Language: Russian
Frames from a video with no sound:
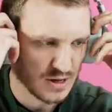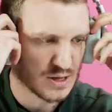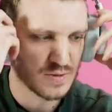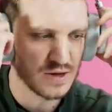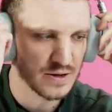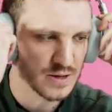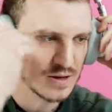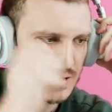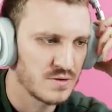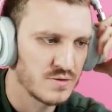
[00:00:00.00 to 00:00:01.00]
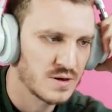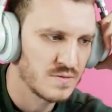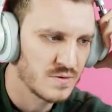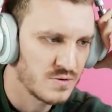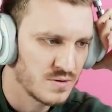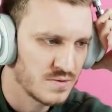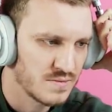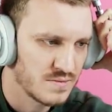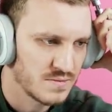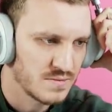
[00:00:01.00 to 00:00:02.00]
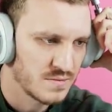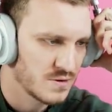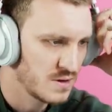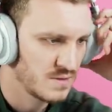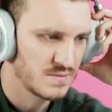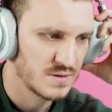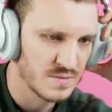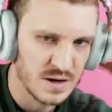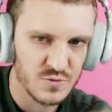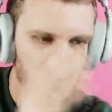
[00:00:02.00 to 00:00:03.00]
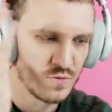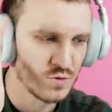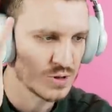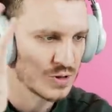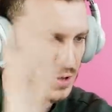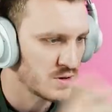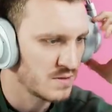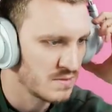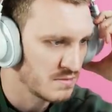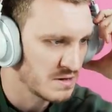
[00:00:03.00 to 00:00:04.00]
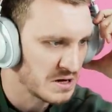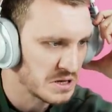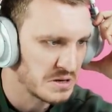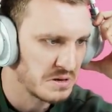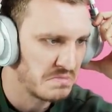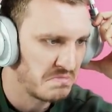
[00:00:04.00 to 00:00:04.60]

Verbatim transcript: Я смотрел, кстати, ну там какой-то... Окей. Там так много музыки, что я, мне кажется...